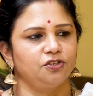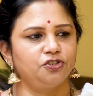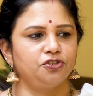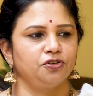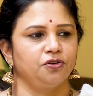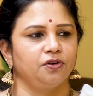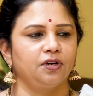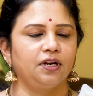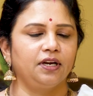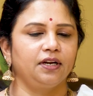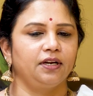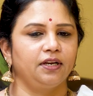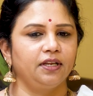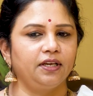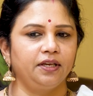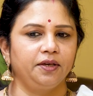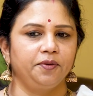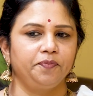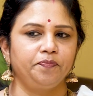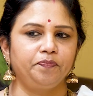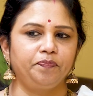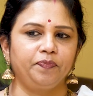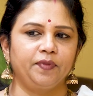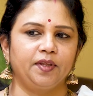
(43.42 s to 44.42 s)
షూర్ అంటే
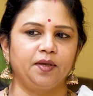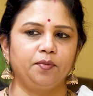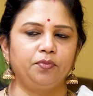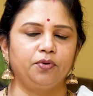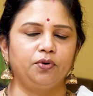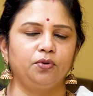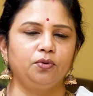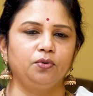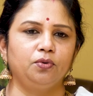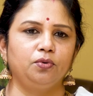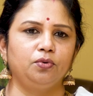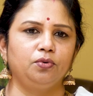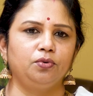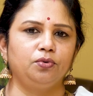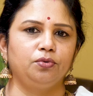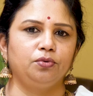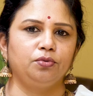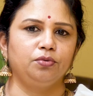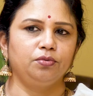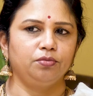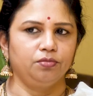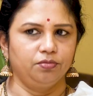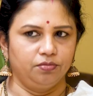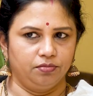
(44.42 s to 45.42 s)
ఇప్పుడు
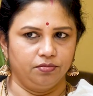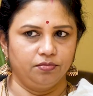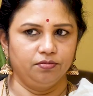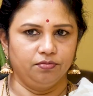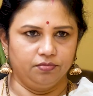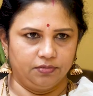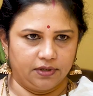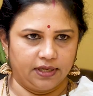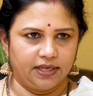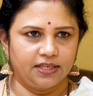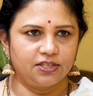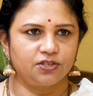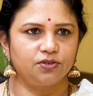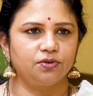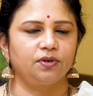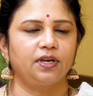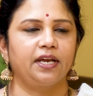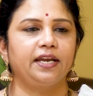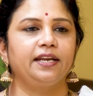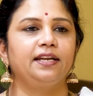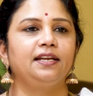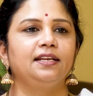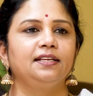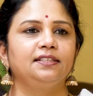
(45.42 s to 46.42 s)
యాజ్ యూ
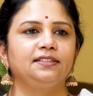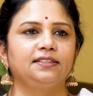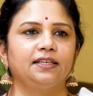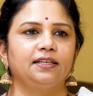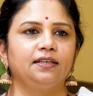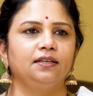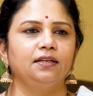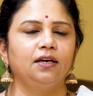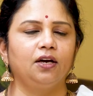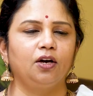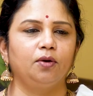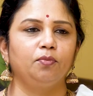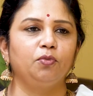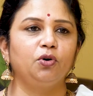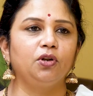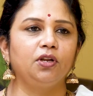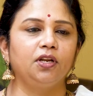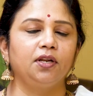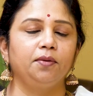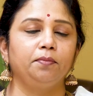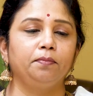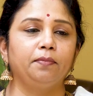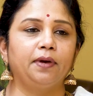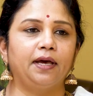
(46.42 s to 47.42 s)
రైట్లీ సైడ్
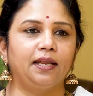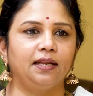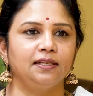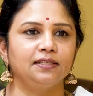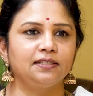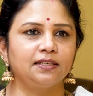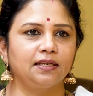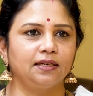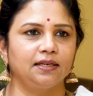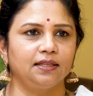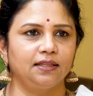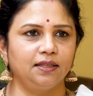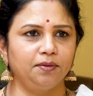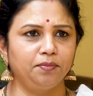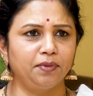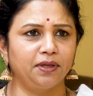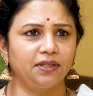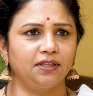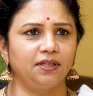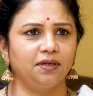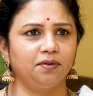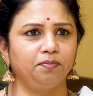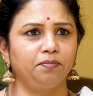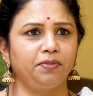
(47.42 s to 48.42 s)
హార్మోనల్ ఇంబ్యాలెన్స్ అన్నది ఈ
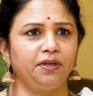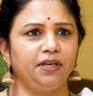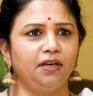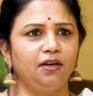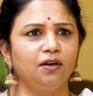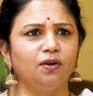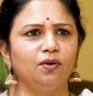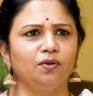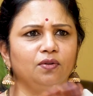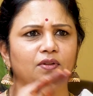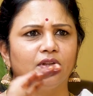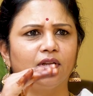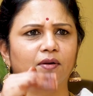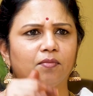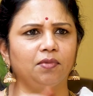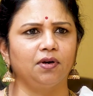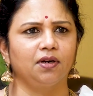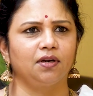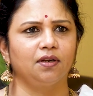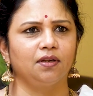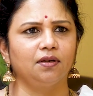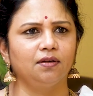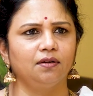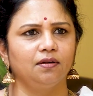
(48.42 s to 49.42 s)
మధ్య పీక్లో ఉందన్నమాట